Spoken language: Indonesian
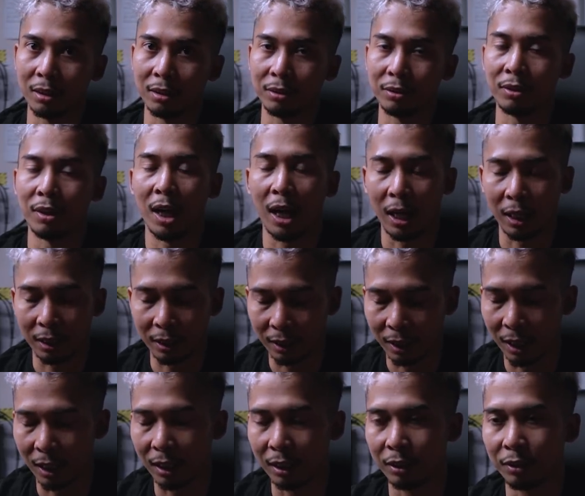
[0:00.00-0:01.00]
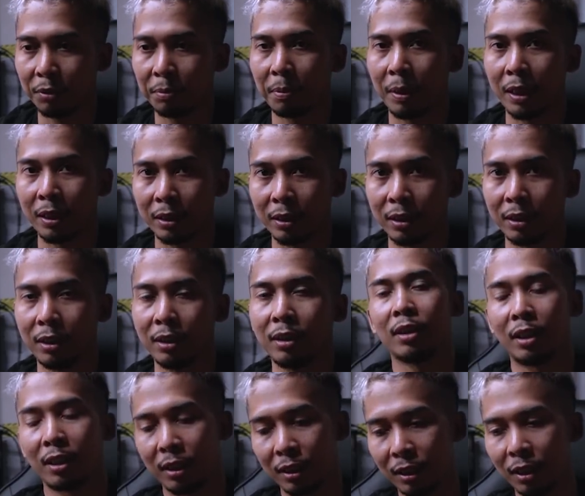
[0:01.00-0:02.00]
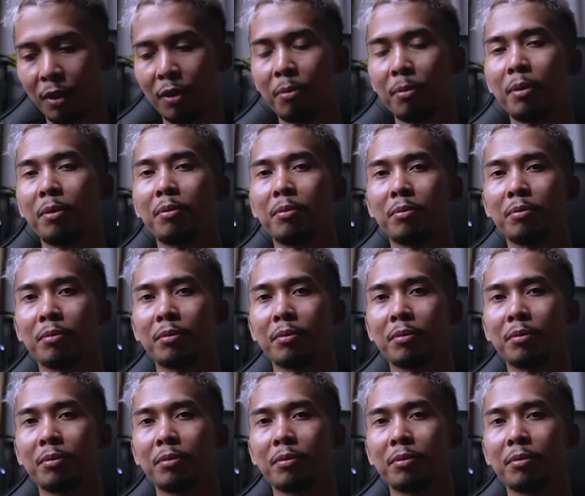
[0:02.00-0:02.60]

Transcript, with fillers: juga ada itu pasti jadi kita ngomong